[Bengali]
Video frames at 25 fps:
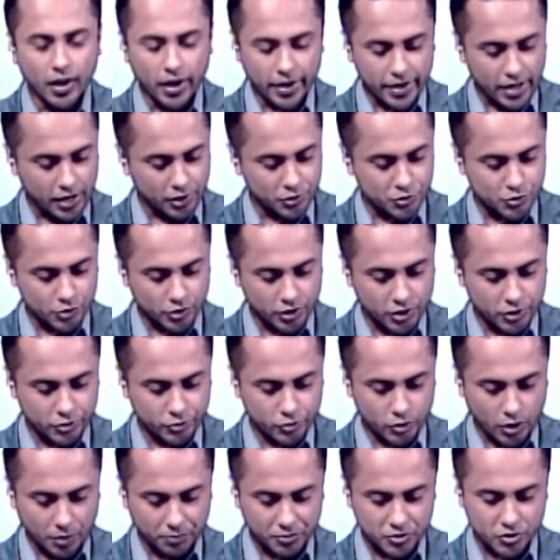আর আলোচনার
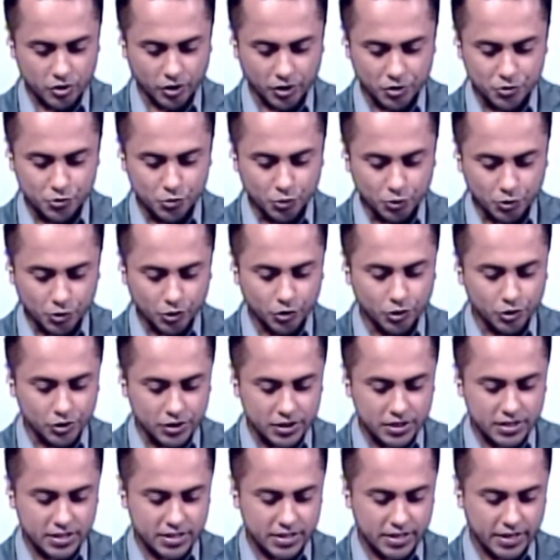জন্য আমাদের সঙ্গে যুক্ত
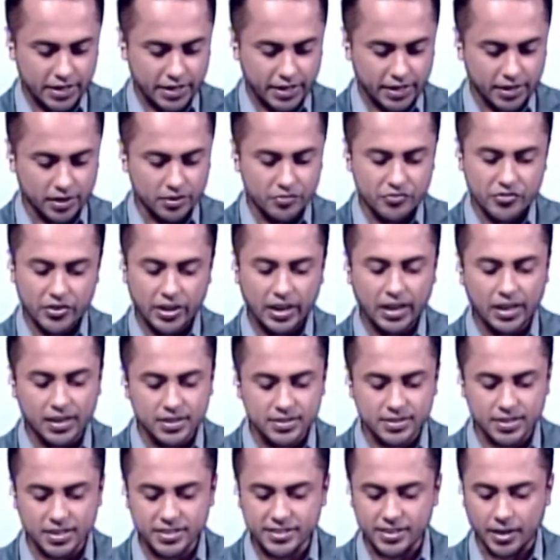হচ্ছেন
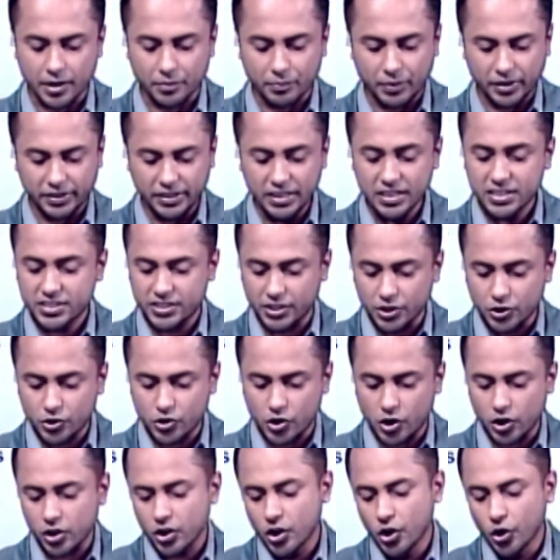ফ্রিল্যান্সার সাংবাদিক
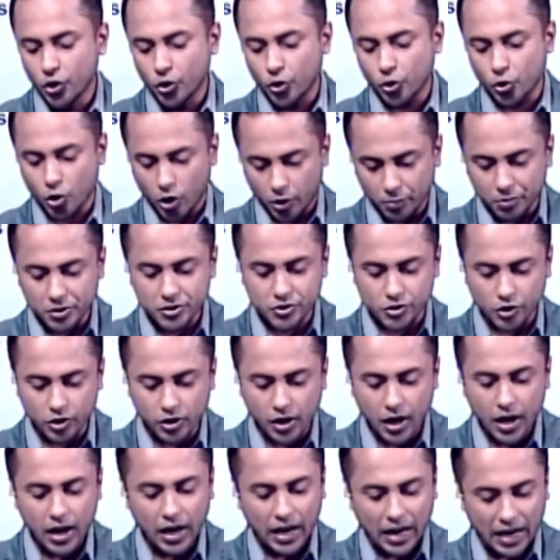শিক্ষক ও গবেষক
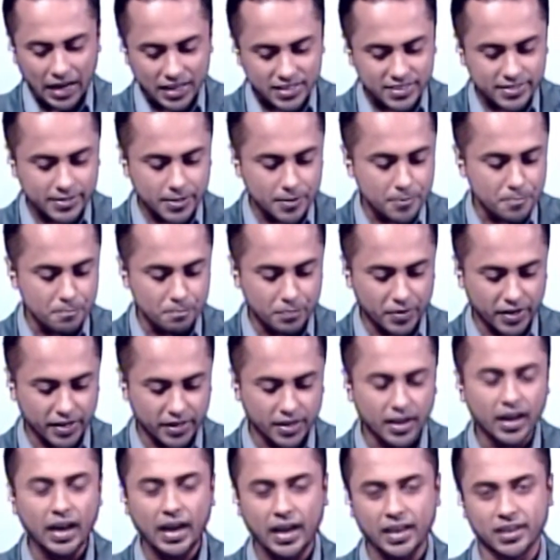আসিফ
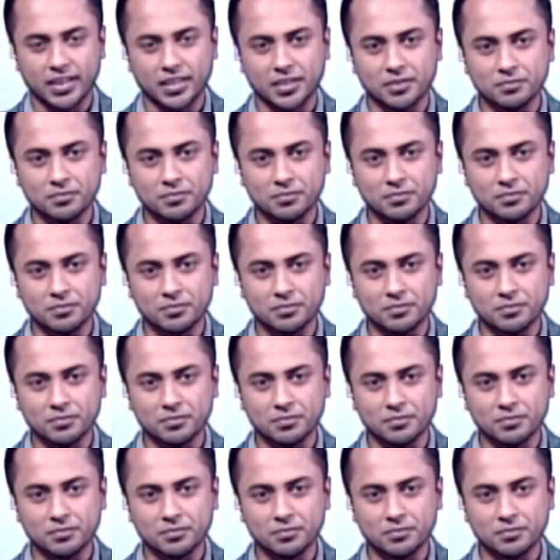বিন আলী